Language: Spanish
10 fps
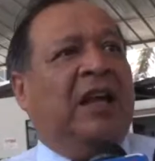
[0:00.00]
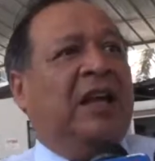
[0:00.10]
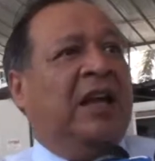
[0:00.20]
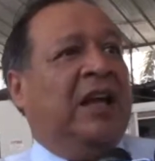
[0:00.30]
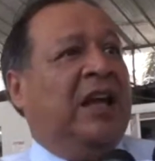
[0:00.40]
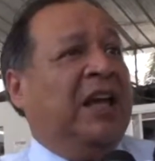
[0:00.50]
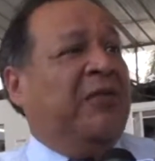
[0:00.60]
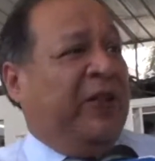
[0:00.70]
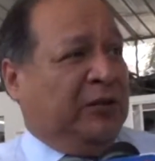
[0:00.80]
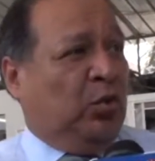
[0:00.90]
de
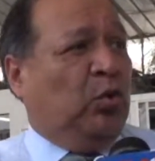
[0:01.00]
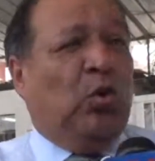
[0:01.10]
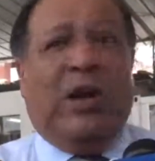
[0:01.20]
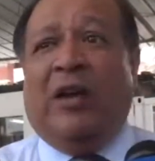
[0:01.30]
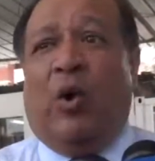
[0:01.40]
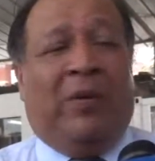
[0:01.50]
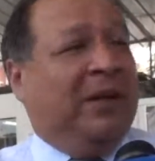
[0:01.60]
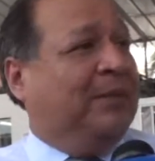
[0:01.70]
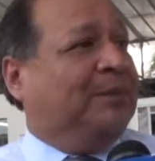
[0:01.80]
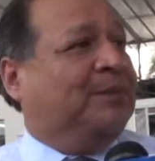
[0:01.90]
infraestructura
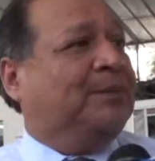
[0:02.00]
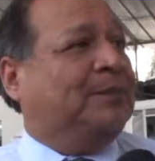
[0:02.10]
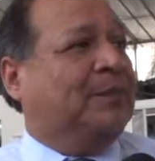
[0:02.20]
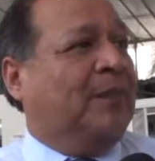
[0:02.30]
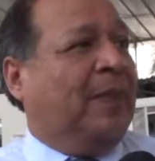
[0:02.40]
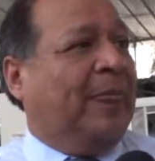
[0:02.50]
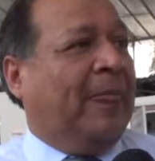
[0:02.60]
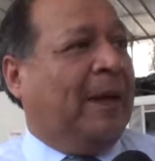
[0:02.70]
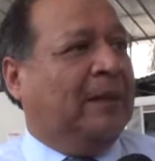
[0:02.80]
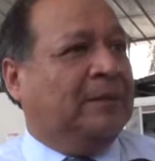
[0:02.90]
noble. Entonces no
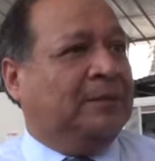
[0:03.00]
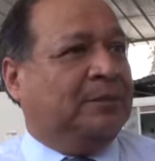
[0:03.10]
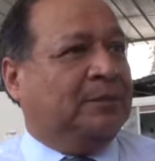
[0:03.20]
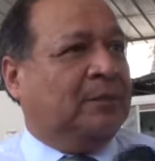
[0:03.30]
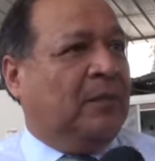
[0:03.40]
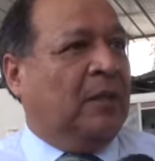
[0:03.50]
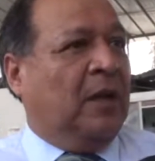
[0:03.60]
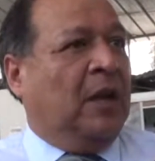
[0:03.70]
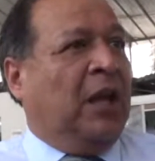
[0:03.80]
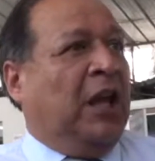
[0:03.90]
necesitarían un espacio,
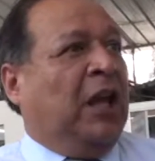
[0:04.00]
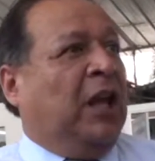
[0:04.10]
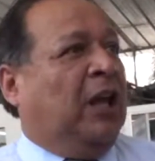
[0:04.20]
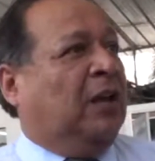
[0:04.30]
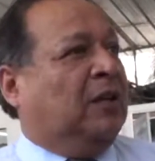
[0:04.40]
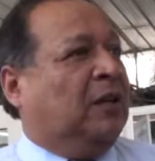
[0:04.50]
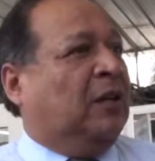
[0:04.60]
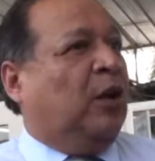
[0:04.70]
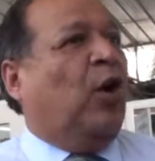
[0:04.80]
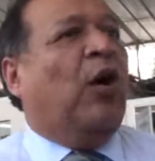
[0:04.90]
sino necesitarían un terreno
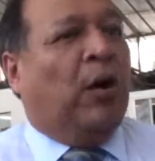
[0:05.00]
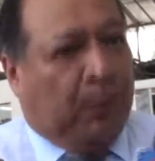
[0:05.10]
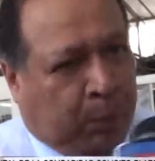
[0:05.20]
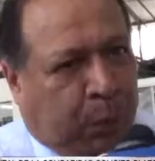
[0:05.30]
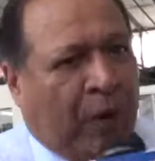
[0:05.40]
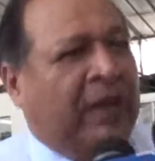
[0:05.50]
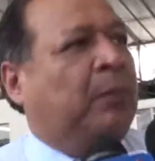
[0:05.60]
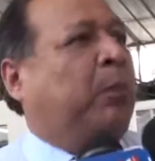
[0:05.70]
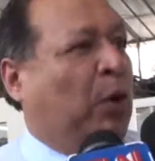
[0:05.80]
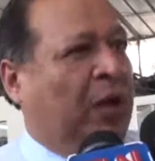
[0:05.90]
saneado. Puede,
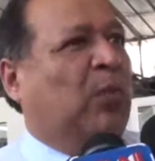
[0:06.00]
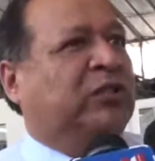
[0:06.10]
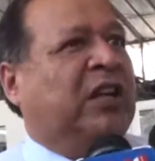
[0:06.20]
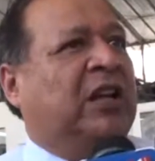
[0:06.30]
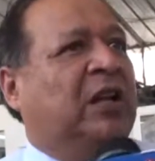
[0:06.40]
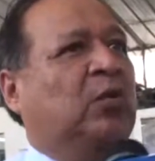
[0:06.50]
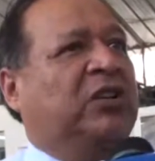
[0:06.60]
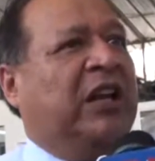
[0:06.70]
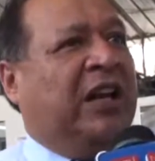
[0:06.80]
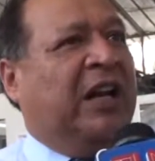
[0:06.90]
podemos tener un
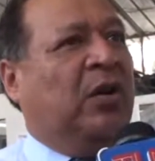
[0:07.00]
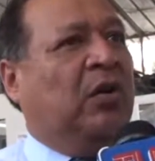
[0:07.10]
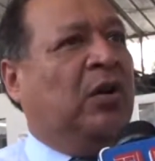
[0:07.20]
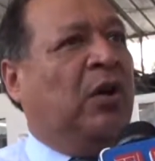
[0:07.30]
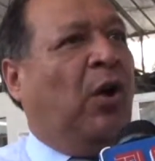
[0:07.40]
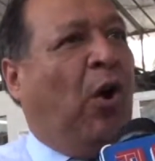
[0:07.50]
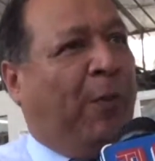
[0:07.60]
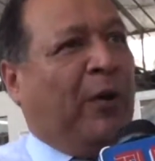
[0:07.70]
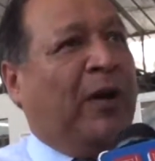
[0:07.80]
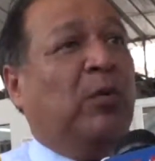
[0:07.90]
terreno o
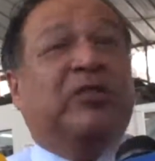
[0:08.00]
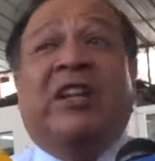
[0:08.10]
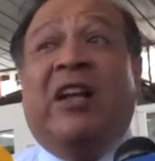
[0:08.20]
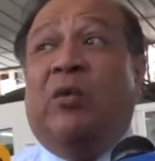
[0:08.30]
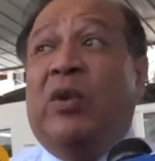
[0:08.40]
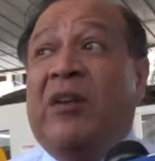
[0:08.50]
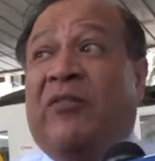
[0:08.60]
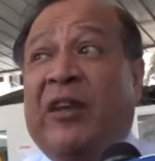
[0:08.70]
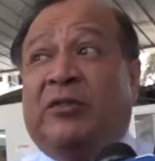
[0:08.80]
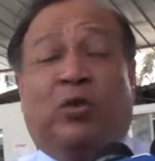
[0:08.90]
podemos tener una
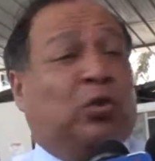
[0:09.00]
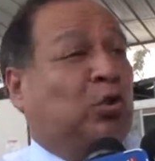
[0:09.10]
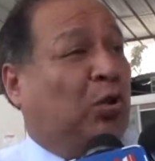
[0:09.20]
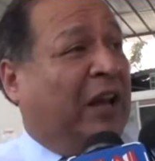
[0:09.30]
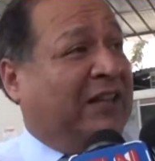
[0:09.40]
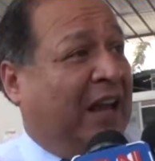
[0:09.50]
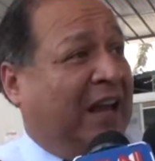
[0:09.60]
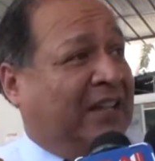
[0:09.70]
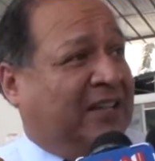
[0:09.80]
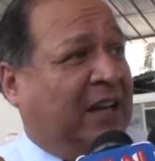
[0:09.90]
infraestructura ya
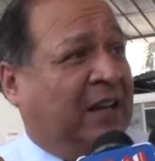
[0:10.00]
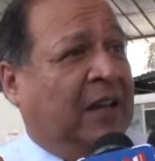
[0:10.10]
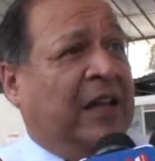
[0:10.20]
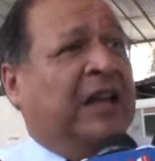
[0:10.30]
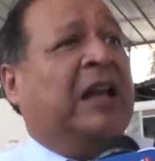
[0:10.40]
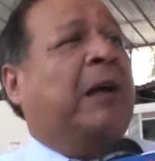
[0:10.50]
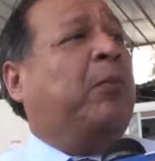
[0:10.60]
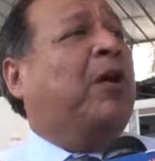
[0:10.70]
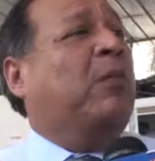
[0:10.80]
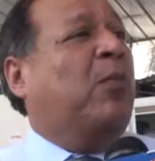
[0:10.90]
hecha que la
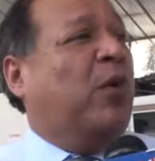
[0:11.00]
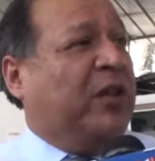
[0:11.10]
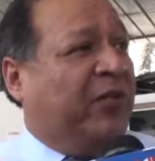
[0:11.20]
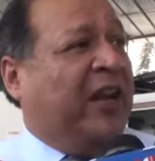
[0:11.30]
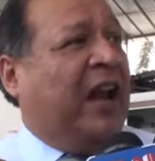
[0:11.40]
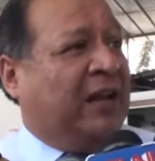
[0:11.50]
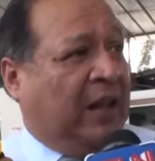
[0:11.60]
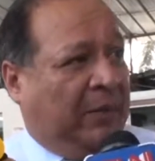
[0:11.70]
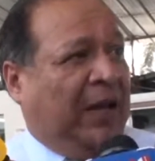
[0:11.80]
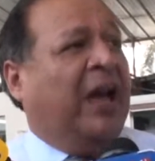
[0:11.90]
podemos modificar
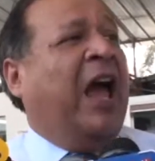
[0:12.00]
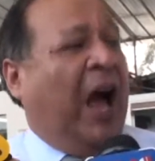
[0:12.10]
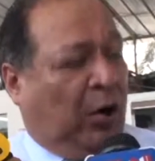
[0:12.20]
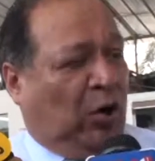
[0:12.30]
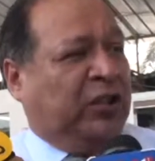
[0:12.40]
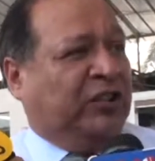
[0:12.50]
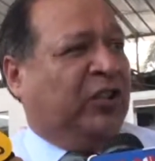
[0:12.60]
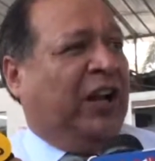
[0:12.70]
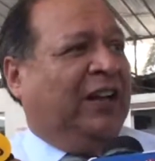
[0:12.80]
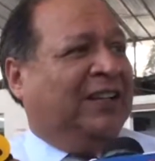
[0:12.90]
también, acondicionar.